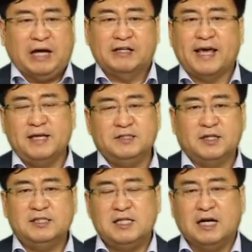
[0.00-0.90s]
아니
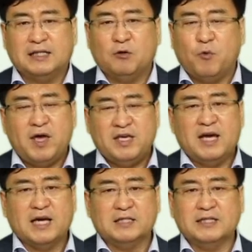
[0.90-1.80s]
개인적인 신앙 갖다 왜
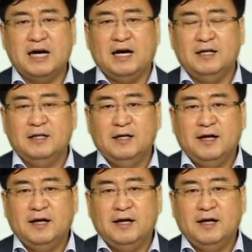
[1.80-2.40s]
이야기하느냐?